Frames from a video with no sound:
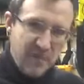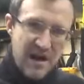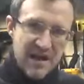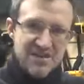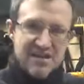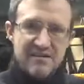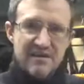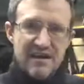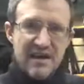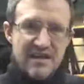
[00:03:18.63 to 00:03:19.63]
багажнике
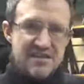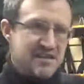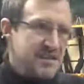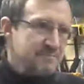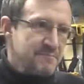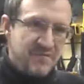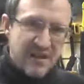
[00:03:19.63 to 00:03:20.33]
валяется там